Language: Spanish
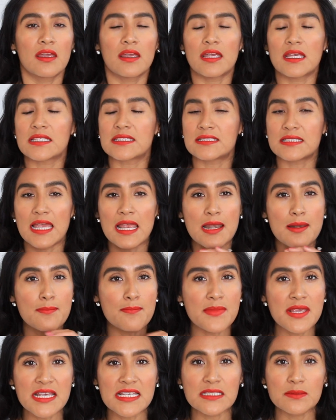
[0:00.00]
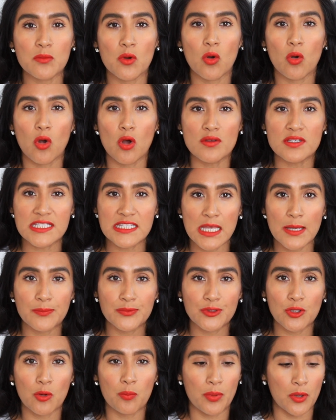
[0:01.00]
Es el mismo
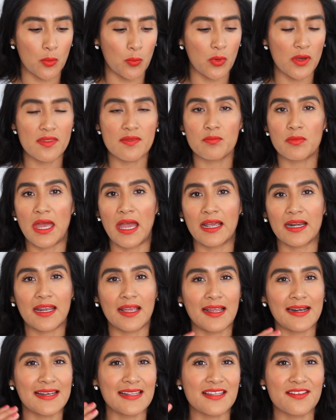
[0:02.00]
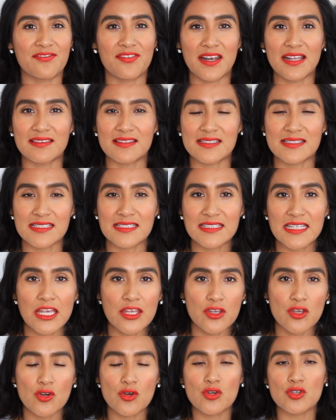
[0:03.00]
concepto, pero pueden agregarle diferentes
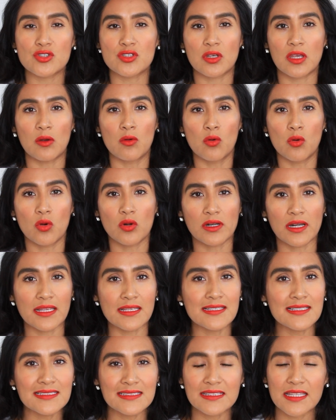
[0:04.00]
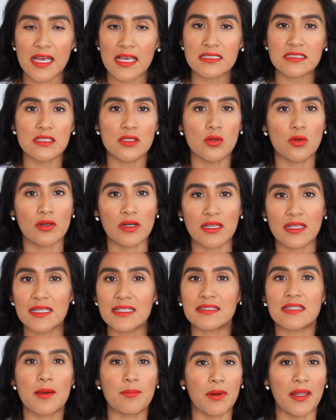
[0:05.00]
diseños, con correíta, sin
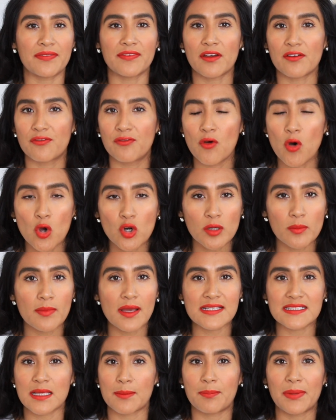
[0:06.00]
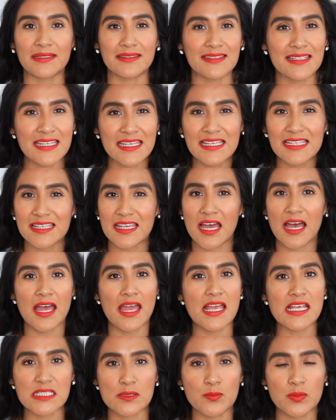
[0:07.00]
correíta, plataforma, zapatilla,
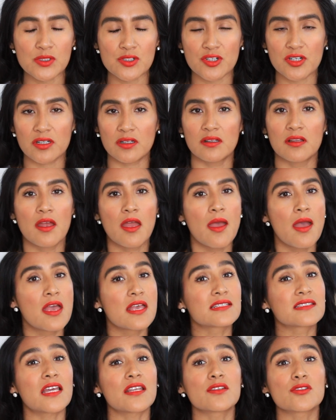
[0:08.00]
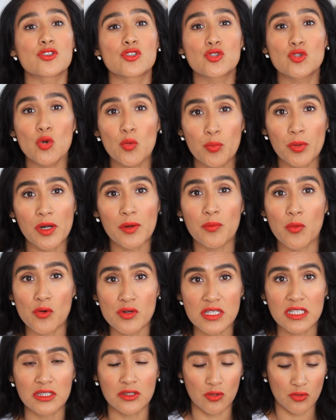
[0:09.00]
espadrille. Están súper
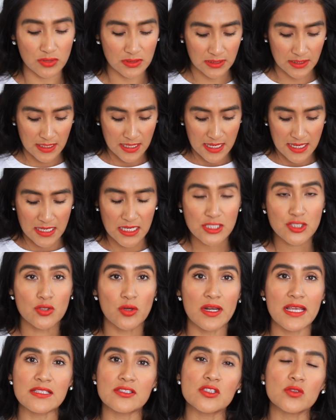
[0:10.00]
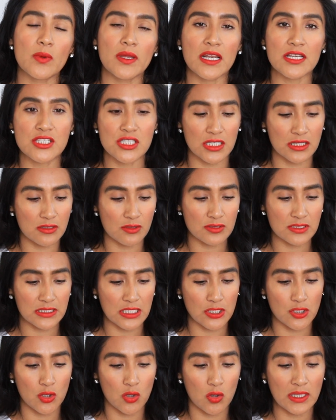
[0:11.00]
bonitos. Y son estos barachitos
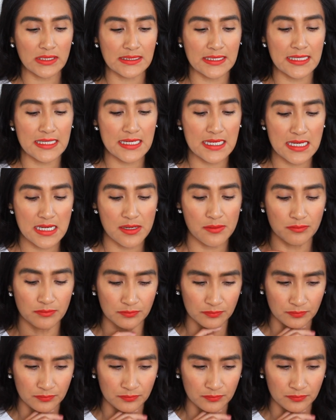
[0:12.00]
que yo adquirí,